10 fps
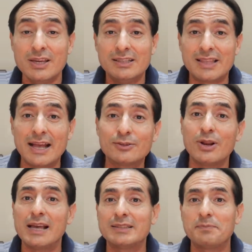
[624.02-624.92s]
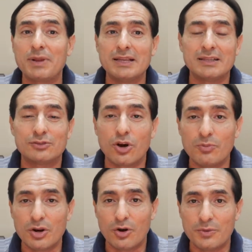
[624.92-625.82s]
tanto las empresas
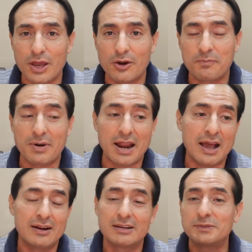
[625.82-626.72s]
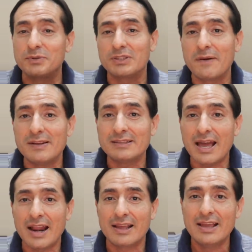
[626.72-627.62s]
como el gobierno para
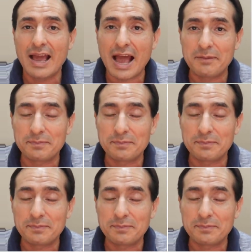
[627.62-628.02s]
responsabilizar al